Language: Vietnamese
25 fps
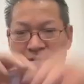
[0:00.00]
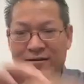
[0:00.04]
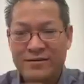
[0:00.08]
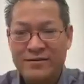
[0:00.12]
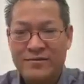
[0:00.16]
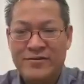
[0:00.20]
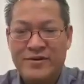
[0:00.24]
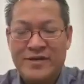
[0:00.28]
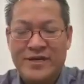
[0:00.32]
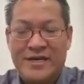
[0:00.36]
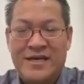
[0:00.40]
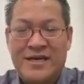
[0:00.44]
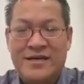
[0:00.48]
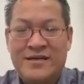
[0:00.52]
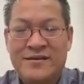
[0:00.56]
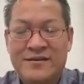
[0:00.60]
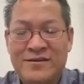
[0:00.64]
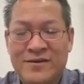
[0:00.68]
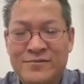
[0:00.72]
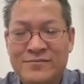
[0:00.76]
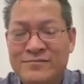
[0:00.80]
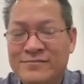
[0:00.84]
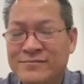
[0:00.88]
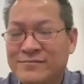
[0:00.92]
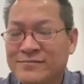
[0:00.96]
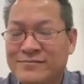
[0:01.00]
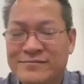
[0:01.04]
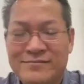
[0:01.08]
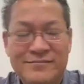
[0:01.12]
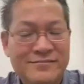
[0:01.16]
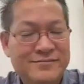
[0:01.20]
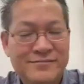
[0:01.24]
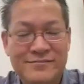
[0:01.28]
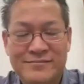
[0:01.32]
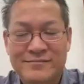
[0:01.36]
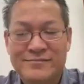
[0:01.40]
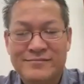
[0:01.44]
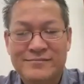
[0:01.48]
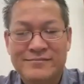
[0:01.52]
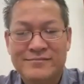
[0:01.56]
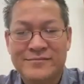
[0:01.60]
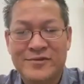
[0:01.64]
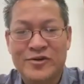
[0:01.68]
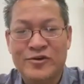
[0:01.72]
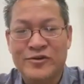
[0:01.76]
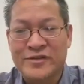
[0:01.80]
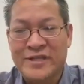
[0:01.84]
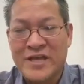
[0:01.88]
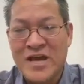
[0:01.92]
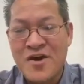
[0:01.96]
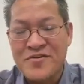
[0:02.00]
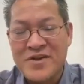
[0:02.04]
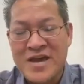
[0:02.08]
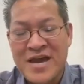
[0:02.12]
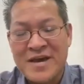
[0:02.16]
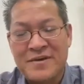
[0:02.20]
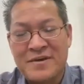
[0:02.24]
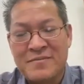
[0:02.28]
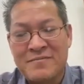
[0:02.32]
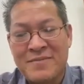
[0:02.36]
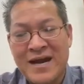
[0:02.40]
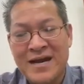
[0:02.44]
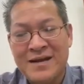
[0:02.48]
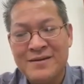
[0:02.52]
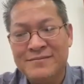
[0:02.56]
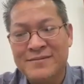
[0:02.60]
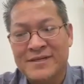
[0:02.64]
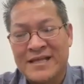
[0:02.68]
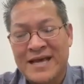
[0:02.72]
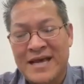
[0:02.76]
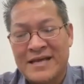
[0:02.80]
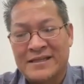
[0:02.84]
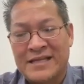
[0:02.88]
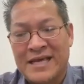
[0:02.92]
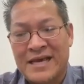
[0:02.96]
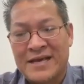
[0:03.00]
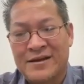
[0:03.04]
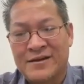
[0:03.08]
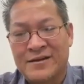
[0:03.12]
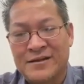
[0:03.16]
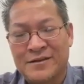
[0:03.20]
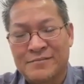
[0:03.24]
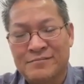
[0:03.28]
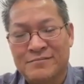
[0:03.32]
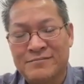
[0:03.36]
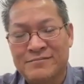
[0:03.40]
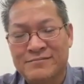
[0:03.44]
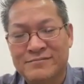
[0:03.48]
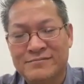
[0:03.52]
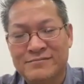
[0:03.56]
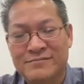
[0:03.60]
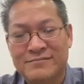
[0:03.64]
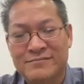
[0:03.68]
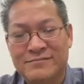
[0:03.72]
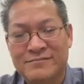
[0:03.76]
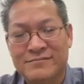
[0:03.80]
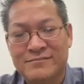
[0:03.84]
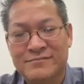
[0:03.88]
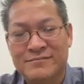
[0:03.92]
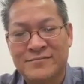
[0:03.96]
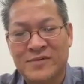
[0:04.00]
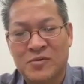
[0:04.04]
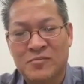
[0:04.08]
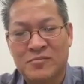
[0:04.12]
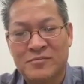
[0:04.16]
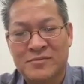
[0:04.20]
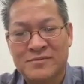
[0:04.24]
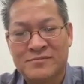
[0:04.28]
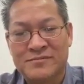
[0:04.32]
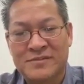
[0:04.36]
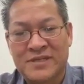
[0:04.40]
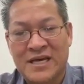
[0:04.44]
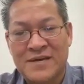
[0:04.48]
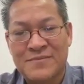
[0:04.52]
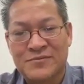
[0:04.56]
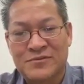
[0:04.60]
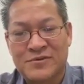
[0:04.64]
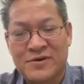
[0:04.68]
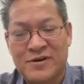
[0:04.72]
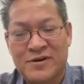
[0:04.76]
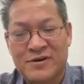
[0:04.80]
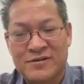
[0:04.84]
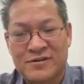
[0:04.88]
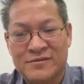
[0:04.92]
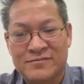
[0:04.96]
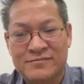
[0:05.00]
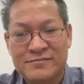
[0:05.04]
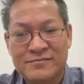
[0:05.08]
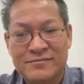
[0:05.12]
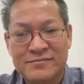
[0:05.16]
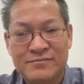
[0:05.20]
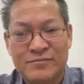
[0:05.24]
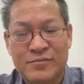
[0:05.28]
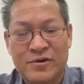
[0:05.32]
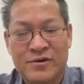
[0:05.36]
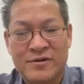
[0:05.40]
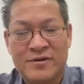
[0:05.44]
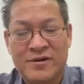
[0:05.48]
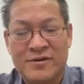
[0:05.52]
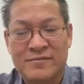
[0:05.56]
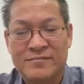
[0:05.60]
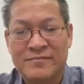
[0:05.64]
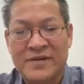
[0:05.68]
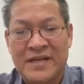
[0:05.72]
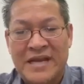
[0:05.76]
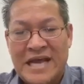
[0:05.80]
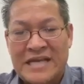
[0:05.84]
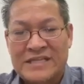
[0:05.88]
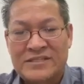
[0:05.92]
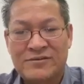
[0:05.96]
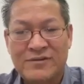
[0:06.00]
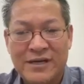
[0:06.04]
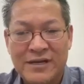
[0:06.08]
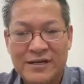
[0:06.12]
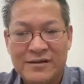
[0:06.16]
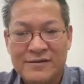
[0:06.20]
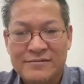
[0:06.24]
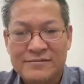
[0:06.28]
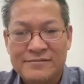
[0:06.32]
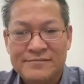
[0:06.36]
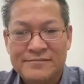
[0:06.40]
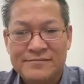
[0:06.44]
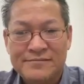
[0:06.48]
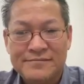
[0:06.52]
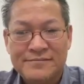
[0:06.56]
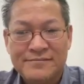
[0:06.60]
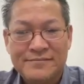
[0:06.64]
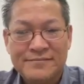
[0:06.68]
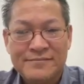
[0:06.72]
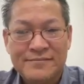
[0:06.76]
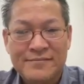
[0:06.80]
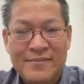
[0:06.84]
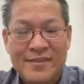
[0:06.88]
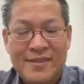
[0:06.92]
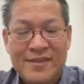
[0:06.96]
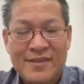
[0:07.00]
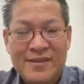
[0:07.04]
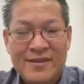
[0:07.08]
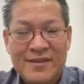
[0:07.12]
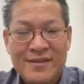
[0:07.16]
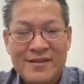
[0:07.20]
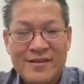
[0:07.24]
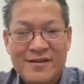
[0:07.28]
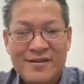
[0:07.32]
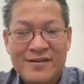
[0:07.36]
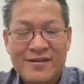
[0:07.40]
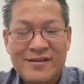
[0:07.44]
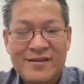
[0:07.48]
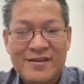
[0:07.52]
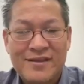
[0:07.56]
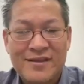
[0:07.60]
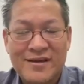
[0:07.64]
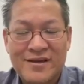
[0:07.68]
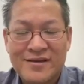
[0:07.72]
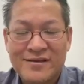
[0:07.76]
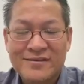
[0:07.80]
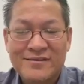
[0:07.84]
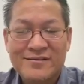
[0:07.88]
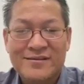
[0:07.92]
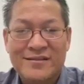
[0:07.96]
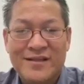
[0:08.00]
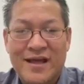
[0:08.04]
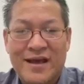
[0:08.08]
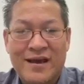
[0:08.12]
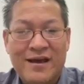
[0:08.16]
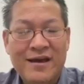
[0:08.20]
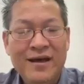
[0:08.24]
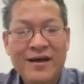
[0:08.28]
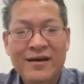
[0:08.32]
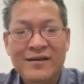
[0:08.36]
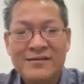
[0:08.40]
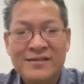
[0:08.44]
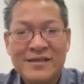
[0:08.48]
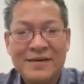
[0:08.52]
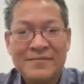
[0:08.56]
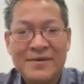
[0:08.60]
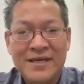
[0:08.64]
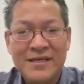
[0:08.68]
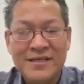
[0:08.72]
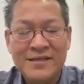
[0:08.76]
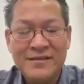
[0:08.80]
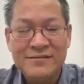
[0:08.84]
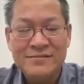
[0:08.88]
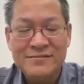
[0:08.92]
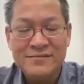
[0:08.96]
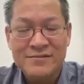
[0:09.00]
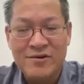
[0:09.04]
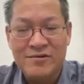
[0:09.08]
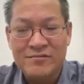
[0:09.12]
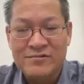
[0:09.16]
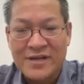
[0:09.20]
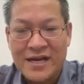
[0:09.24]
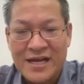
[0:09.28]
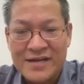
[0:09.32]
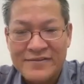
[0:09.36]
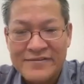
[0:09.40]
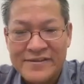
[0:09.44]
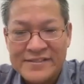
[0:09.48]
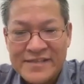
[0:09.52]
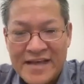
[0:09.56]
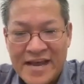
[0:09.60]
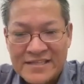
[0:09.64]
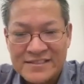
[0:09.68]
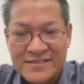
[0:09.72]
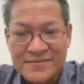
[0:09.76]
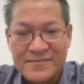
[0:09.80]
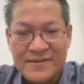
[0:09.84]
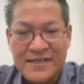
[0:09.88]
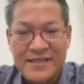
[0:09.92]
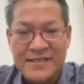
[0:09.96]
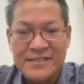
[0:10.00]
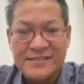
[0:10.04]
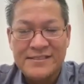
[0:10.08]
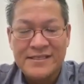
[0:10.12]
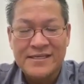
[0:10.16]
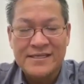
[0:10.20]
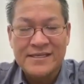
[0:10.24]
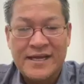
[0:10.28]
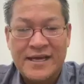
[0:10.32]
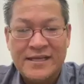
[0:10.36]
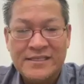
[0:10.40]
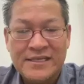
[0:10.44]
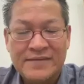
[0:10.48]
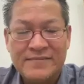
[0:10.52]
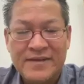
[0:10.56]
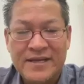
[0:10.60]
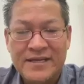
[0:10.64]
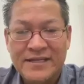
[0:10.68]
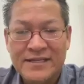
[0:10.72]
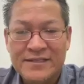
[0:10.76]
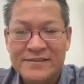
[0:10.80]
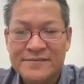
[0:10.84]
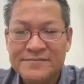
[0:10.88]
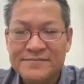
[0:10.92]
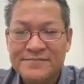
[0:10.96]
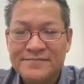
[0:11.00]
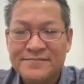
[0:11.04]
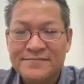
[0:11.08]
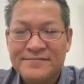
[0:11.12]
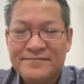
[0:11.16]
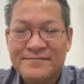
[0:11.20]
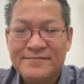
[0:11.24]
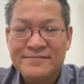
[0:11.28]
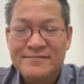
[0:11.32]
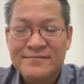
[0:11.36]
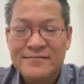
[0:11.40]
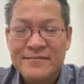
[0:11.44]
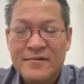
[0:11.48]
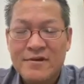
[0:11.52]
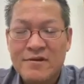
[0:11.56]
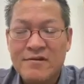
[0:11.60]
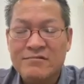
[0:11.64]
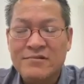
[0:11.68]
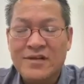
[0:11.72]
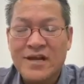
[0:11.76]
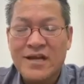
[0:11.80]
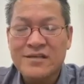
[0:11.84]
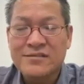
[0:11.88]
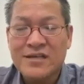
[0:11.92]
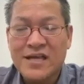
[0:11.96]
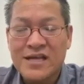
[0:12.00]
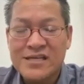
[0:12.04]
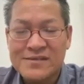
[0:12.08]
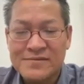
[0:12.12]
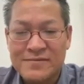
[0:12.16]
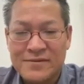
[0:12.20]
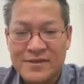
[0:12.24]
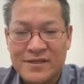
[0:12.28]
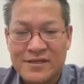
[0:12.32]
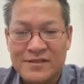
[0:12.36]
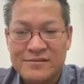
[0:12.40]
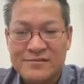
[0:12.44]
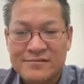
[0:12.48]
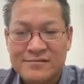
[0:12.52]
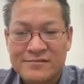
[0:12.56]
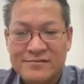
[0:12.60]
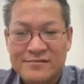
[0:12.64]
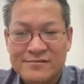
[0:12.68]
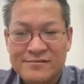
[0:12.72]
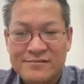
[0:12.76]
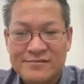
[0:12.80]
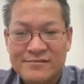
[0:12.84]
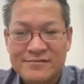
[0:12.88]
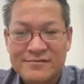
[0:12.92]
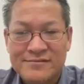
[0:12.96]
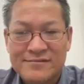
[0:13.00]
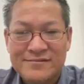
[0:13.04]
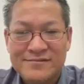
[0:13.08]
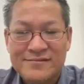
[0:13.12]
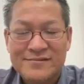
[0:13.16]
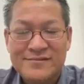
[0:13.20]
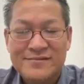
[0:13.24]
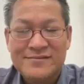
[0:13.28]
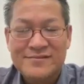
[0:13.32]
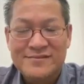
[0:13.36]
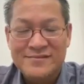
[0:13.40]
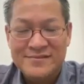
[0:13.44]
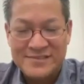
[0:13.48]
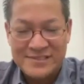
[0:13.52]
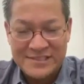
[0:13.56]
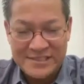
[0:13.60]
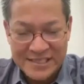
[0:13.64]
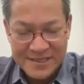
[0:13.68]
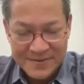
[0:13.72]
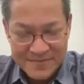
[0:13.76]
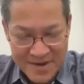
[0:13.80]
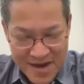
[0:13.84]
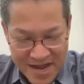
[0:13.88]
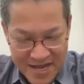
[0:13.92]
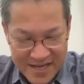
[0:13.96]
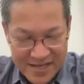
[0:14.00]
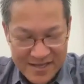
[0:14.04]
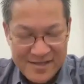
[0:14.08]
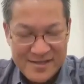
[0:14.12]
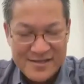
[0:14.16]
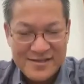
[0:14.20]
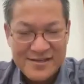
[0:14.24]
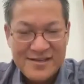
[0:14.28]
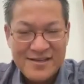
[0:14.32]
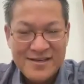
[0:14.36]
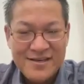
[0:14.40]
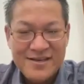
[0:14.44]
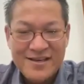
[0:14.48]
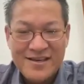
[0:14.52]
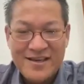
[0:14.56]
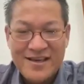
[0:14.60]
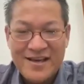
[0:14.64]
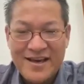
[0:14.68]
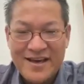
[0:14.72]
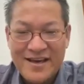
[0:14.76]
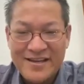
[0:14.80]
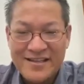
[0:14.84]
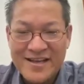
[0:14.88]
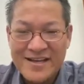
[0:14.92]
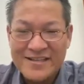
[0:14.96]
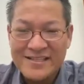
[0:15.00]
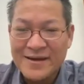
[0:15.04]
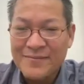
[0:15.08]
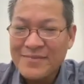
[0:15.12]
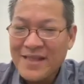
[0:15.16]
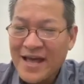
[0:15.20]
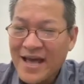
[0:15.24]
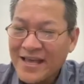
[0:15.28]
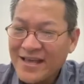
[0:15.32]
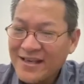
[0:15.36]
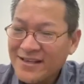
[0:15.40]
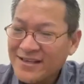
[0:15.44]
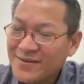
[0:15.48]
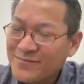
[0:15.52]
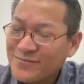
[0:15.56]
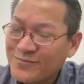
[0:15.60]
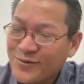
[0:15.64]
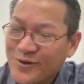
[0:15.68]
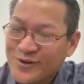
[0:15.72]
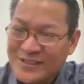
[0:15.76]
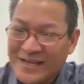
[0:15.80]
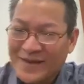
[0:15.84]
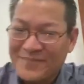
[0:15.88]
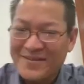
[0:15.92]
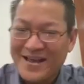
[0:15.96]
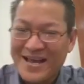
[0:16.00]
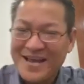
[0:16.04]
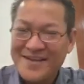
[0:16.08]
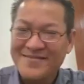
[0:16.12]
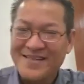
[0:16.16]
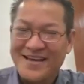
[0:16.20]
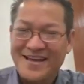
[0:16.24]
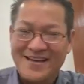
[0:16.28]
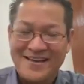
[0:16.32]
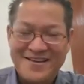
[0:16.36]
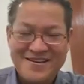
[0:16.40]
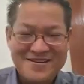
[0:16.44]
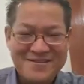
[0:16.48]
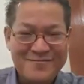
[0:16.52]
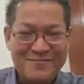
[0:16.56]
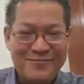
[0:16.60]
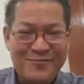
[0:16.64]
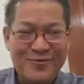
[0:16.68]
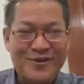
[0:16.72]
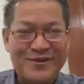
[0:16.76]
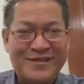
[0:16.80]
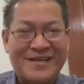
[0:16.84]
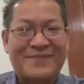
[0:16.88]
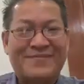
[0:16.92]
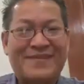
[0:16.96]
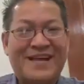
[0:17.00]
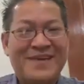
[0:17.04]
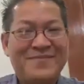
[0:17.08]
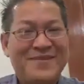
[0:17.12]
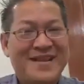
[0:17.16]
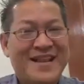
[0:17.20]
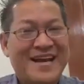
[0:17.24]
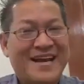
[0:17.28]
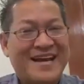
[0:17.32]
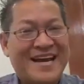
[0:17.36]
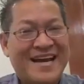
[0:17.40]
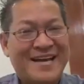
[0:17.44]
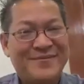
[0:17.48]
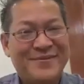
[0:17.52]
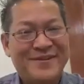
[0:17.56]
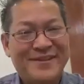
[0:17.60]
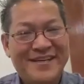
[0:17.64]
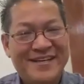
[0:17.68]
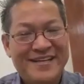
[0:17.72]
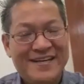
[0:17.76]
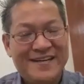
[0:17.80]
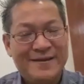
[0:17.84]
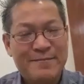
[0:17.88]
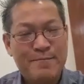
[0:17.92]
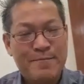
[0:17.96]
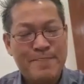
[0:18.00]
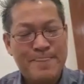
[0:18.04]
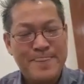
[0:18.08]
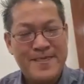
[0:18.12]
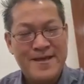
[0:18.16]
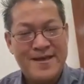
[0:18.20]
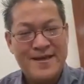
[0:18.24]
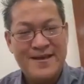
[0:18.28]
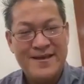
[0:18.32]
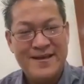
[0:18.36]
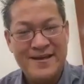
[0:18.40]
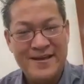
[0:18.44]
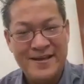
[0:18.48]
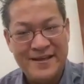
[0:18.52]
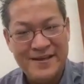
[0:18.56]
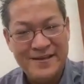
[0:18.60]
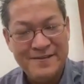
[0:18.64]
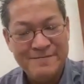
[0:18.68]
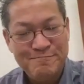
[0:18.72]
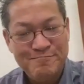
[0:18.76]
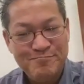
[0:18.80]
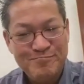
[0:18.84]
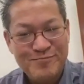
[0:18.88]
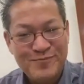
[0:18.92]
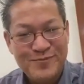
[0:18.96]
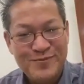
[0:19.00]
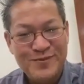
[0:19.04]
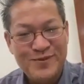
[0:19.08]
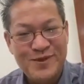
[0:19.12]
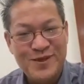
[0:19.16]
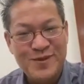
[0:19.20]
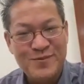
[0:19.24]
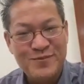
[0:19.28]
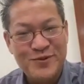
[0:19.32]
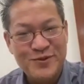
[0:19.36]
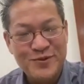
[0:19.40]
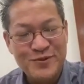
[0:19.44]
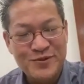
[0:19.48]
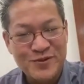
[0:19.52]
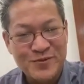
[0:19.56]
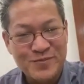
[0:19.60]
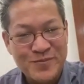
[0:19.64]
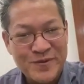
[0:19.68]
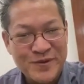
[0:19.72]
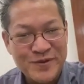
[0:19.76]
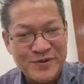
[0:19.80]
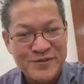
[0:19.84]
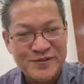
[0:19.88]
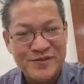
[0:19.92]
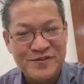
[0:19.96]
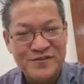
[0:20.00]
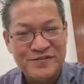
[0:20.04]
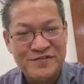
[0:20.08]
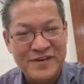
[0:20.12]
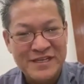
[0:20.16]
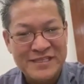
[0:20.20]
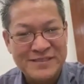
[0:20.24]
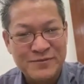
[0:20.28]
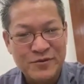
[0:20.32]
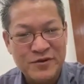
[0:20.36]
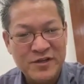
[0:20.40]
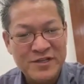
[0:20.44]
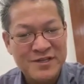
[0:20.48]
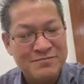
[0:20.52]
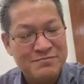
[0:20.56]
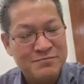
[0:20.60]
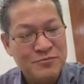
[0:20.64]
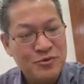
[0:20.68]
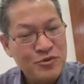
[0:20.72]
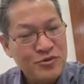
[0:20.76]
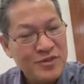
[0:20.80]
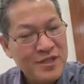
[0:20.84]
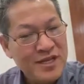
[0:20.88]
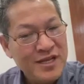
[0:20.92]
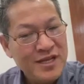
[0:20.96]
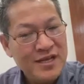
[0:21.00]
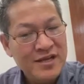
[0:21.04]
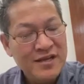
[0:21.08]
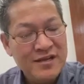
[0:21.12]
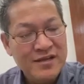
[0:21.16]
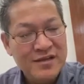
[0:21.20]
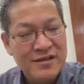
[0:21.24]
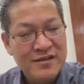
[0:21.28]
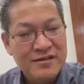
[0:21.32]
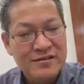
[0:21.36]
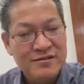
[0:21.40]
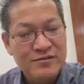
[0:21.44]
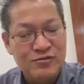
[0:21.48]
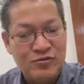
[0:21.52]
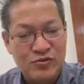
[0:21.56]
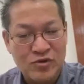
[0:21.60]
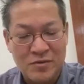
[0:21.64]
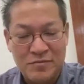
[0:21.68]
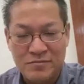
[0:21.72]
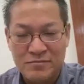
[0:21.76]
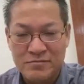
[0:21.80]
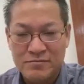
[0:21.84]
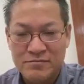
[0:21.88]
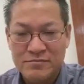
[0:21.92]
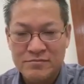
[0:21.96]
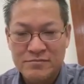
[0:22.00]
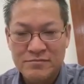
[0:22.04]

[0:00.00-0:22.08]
lộ nhà nhóm lộ tè hỏng nhà để mát và thà tè nằng nhóm kìm score nhóm buộc trong miền score chấm cái ta chắp đấy con tra vì sai dập liền nãy chắp đấy con tra sai dập liền chắp đấy hai ta chắp đấy nhưng muốn chắp đấy ta muốn chắp đấy mình lại khăn mới tiết đây ấy nhầm vô từ post sang Facebook có nhầm bút tiết đấy chồng